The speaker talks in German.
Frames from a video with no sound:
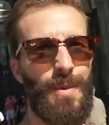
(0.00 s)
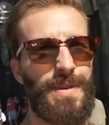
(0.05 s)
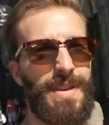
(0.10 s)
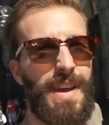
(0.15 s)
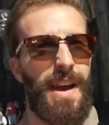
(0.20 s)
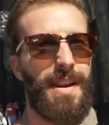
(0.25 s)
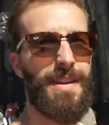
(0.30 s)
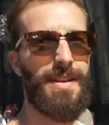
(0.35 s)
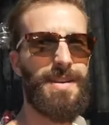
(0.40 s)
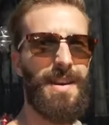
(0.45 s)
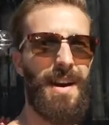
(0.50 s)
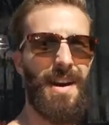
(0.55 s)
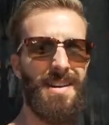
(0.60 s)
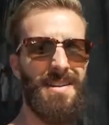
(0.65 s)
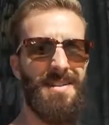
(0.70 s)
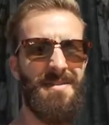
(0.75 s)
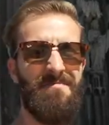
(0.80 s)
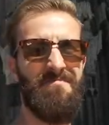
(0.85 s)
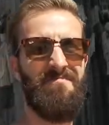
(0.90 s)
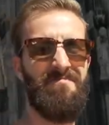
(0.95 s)
muss ehrlich
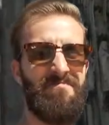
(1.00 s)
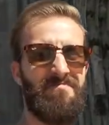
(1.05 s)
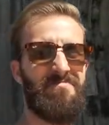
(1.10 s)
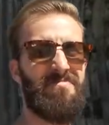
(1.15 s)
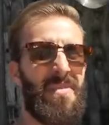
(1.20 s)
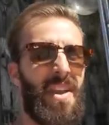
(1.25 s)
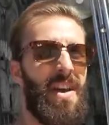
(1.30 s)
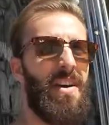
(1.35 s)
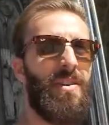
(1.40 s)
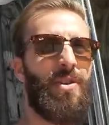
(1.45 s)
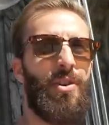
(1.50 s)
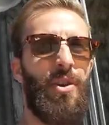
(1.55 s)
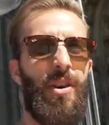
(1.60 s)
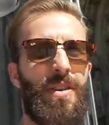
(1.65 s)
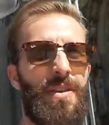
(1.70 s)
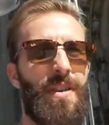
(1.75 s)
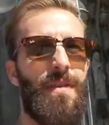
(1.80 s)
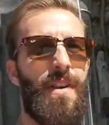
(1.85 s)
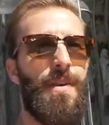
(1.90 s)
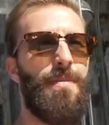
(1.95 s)
sagen,
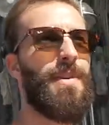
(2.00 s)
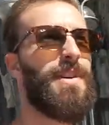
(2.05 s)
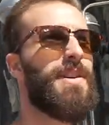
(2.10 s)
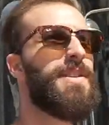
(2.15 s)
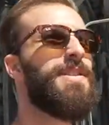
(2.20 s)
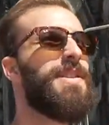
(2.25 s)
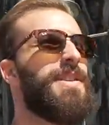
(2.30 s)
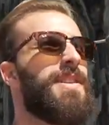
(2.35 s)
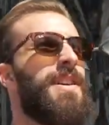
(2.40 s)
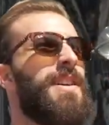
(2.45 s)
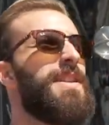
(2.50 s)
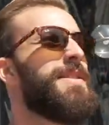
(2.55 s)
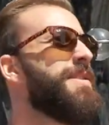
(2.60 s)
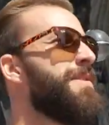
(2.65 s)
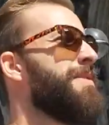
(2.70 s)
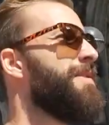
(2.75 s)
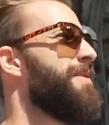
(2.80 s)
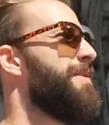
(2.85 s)
Köln gefällt mir richtig krass.